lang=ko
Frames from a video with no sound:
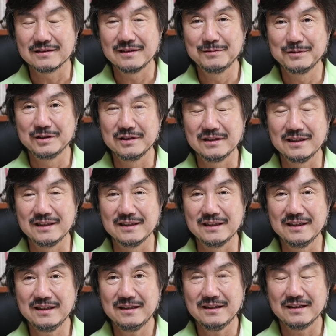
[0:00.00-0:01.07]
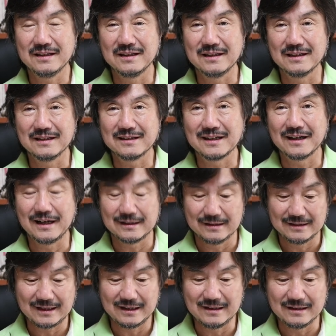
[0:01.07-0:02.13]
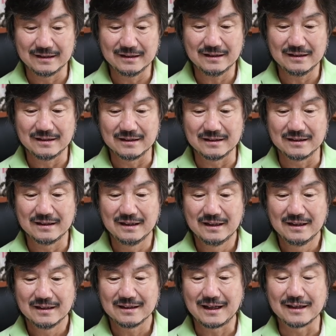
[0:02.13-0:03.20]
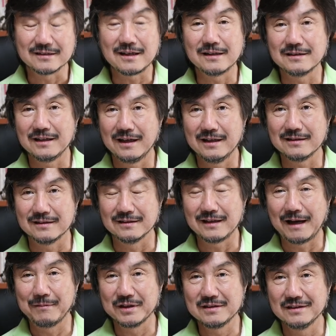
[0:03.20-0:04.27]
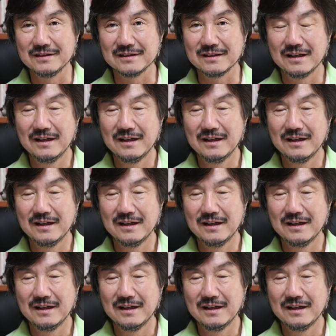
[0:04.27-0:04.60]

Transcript: 젊은 이들이 제가 하던 자리를 어, 다 차지해서 아마 저는